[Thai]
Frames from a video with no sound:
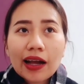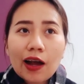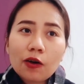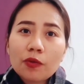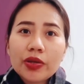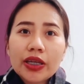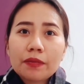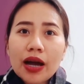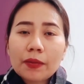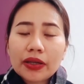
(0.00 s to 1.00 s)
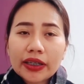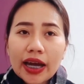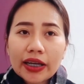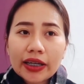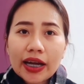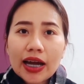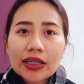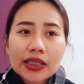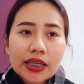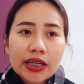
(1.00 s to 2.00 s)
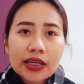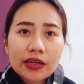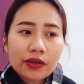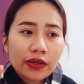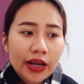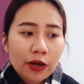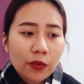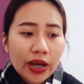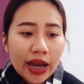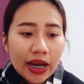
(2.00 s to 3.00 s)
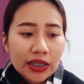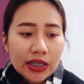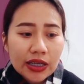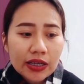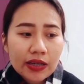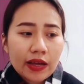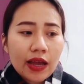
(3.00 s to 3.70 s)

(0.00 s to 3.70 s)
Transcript: เขาก็มีมาเหมือนกันนะคะ ที่เรเวอันดี้